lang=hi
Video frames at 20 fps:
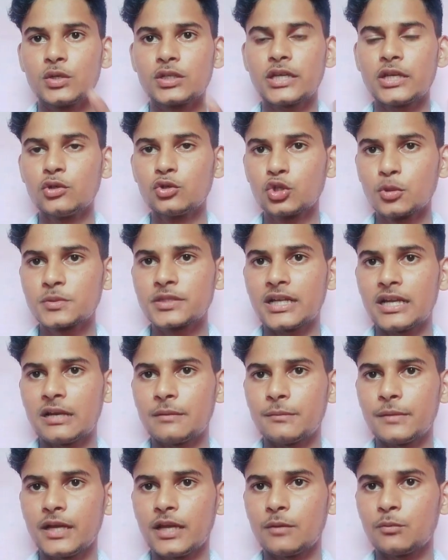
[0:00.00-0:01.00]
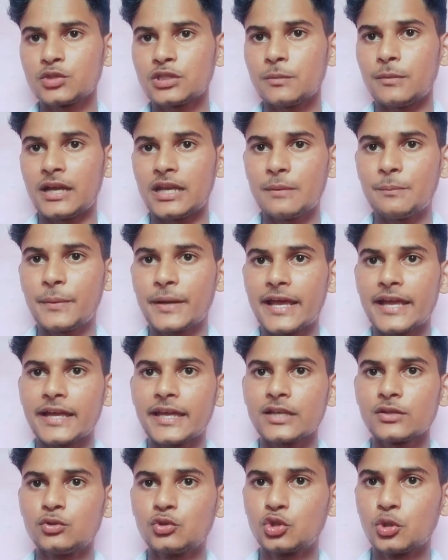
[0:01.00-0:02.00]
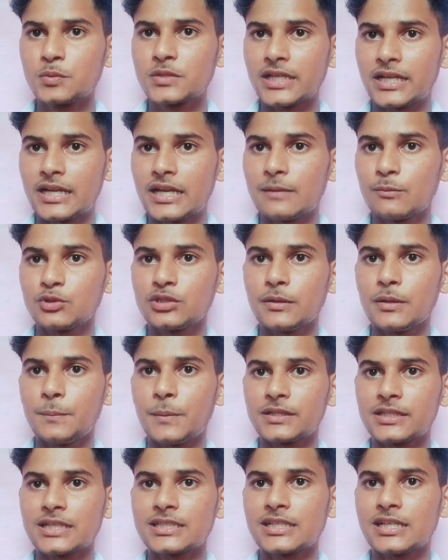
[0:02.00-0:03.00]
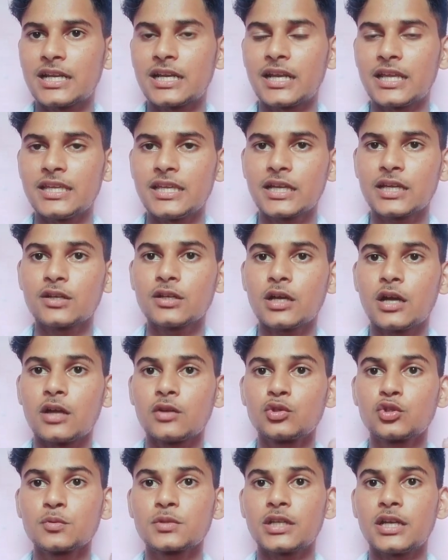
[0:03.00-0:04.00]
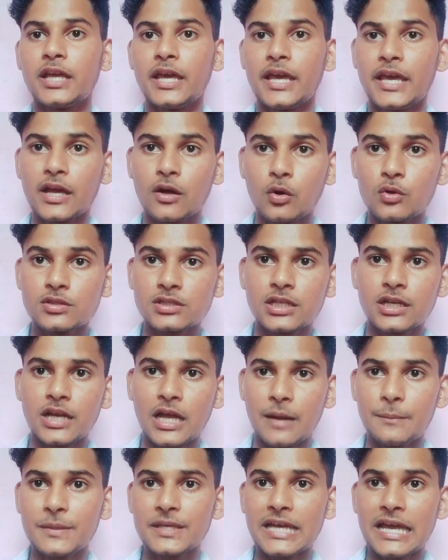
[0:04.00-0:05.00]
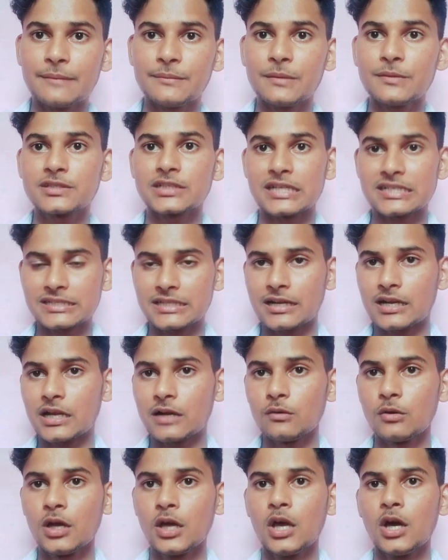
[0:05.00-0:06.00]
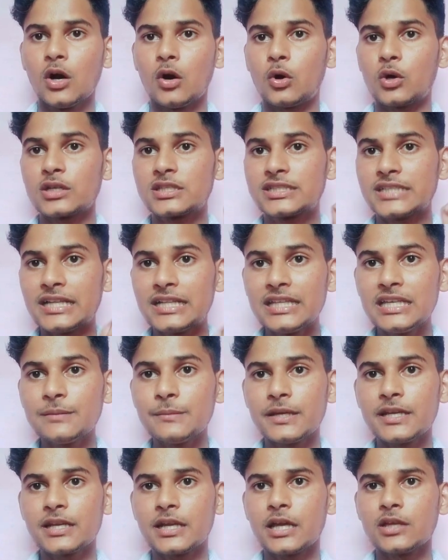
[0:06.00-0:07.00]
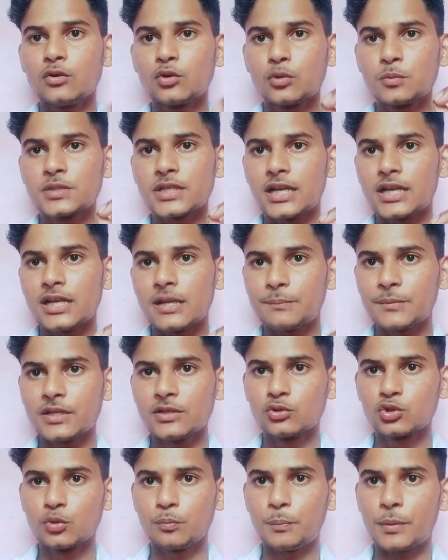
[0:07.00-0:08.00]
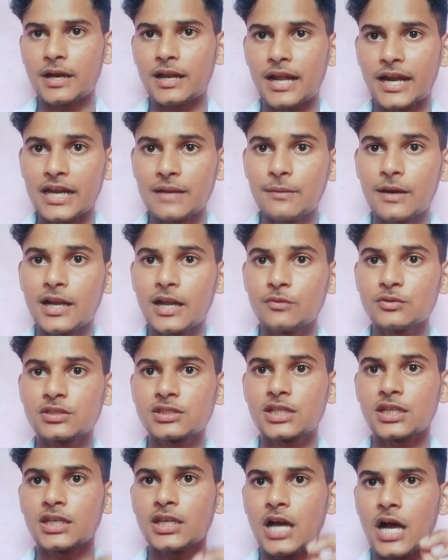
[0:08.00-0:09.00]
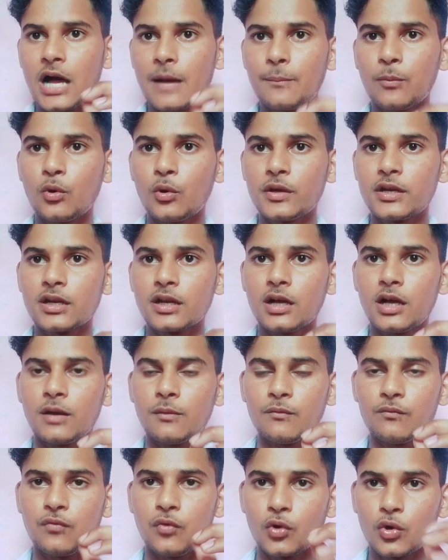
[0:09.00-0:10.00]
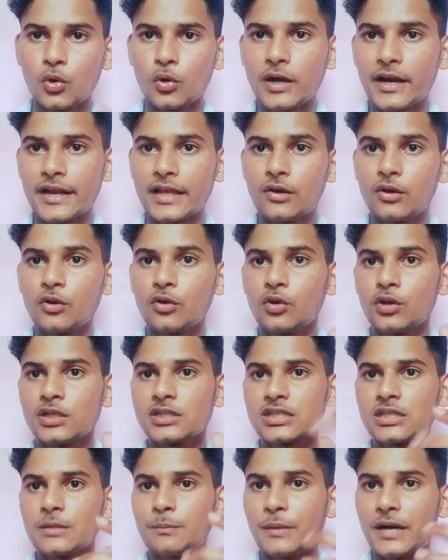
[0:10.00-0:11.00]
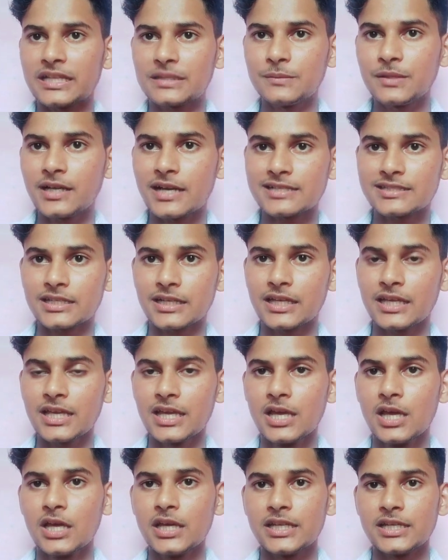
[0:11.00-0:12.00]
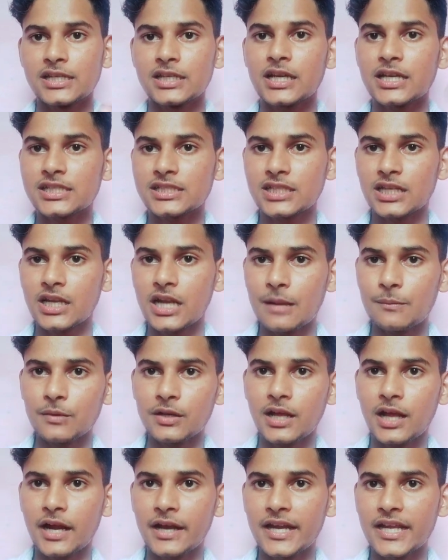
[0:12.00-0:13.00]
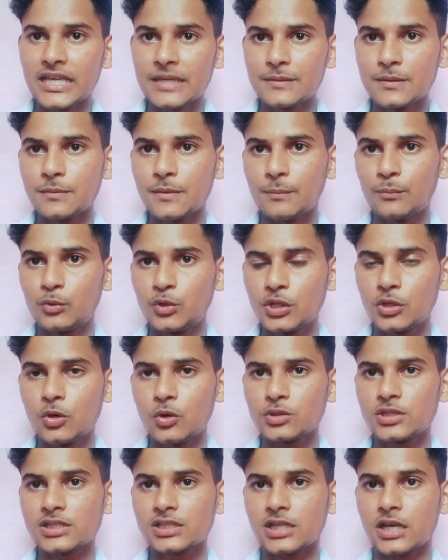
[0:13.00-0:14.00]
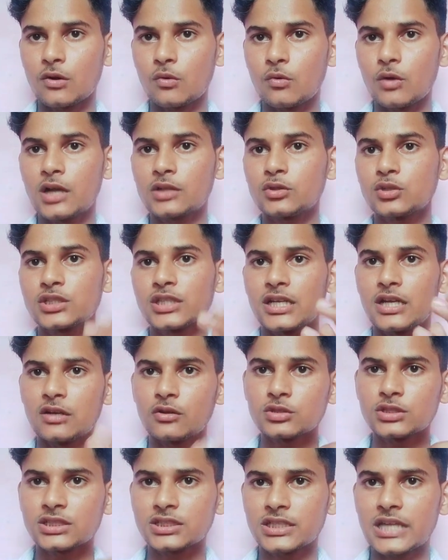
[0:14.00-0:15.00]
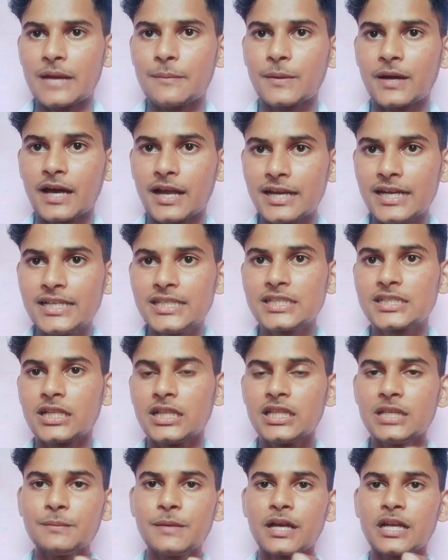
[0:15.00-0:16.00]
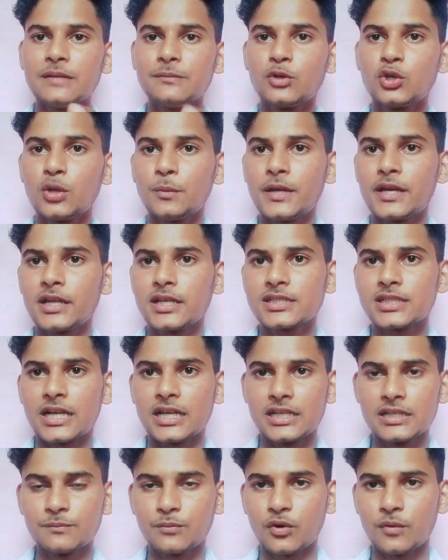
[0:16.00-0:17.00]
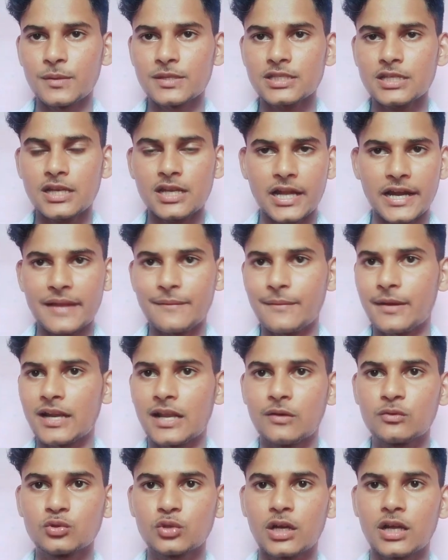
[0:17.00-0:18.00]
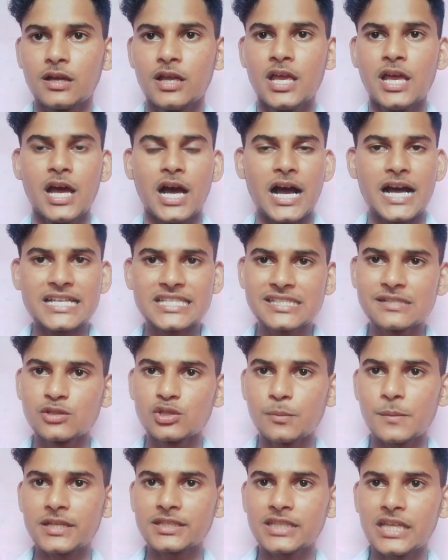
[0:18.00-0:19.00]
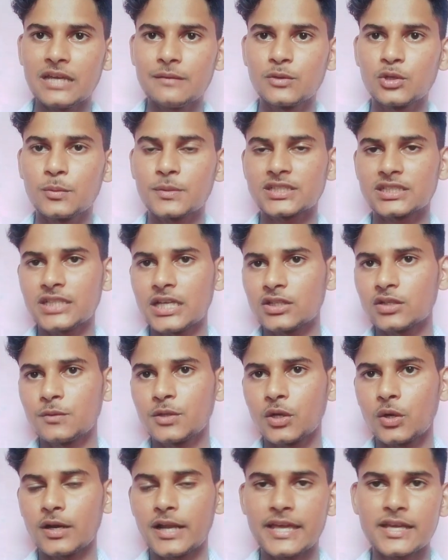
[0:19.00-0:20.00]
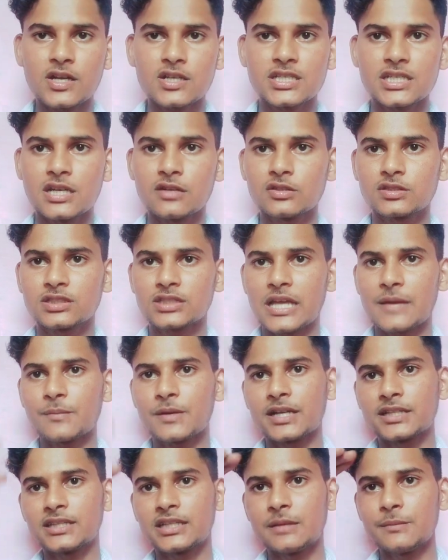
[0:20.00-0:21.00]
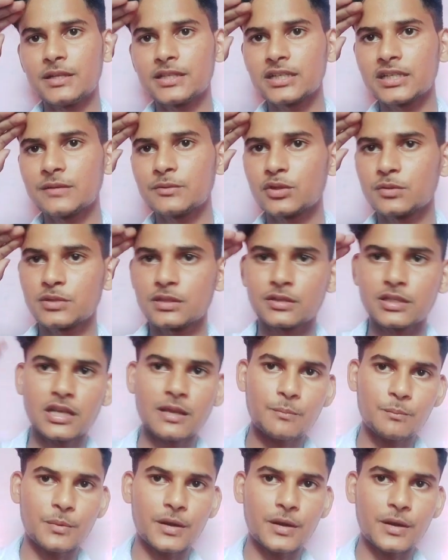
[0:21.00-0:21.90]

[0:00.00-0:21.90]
उनके यूट्यूब चैनल में मुझे मालूम पर आएगा कि यूट्यूब चैनल है मुझे भी पता चला नहीं है कि इनका यूट्यूब चैनल है कौन सा नाम क्या है मैं भी सर्च कर रहा हूँ और जल्द ही मैं इनका यूट्यूब चैनल अपने यूट्यूब पर लाने वाला हूँ जिससे कि आपको इनका फॉलो करें और इनसे बात भी कर सकें इनका इंस्टाग्राम लिखाने की भी मैं पूरी कोशिश करूँगा तो चैनल को सब्सक्राइब कर लीजिए जल्दी मैं अगली वीडियो में इनकी सारी इन्फॉर्मेशन लाने वाला हूँ तो आज की वीडियो में में इतना ही वीडियो पसंद आई तो वीडियो को लाइक और चैनल को सब्सक्राइब कर देना मिलते हैं वीडियो में देख ले